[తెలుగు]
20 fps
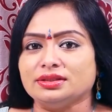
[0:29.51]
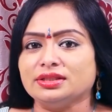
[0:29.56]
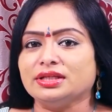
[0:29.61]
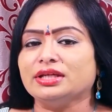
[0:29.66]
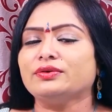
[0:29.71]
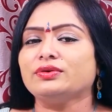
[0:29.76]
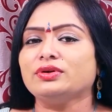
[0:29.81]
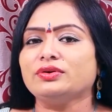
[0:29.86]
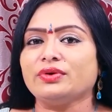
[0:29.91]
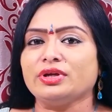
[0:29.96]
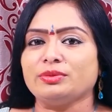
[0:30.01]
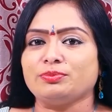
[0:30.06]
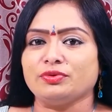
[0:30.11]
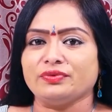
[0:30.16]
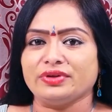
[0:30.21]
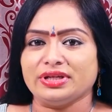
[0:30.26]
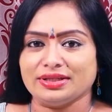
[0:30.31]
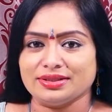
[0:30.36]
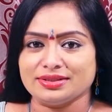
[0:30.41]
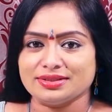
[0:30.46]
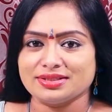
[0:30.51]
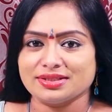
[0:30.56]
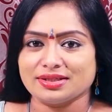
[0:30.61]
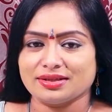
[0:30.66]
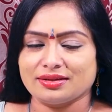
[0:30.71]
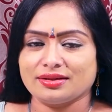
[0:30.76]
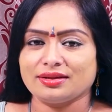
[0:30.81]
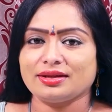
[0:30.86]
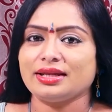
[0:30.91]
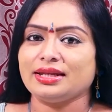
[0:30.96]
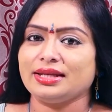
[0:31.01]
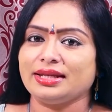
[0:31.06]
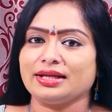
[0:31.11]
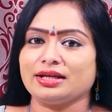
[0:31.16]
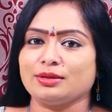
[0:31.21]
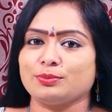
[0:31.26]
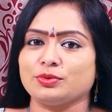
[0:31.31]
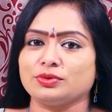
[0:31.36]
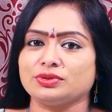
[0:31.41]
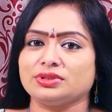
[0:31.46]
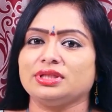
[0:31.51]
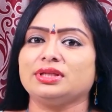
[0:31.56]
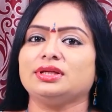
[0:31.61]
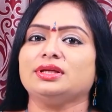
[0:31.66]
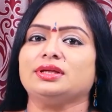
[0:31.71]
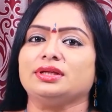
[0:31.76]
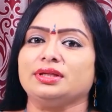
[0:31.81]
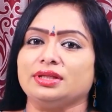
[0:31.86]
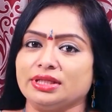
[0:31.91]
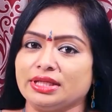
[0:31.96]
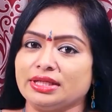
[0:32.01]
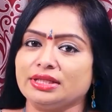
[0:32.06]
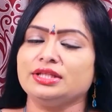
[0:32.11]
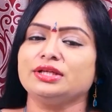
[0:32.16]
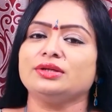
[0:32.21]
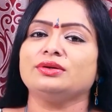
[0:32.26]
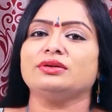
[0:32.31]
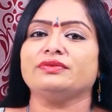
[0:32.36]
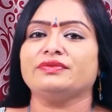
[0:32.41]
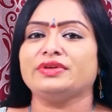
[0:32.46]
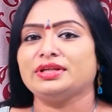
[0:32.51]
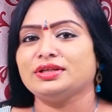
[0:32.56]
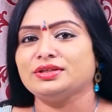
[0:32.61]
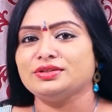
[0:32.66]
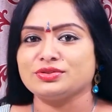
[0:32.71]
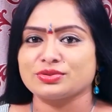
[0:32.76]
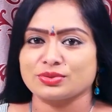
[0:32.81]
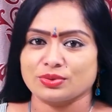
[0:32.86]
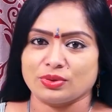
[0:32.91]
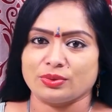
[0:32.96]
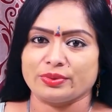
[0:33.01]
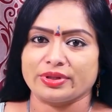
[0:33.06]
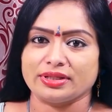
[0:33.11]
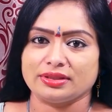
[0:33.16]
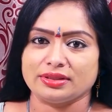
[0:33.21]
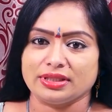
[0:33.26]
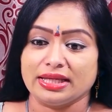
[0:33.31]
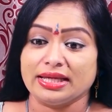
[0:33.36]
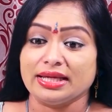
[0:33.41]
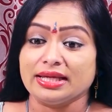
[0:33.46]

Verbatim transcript: దేవుని వైపు వెలిగించాలా లేకపోతే ఏ దిక్కును వెలిగించుకోవాలి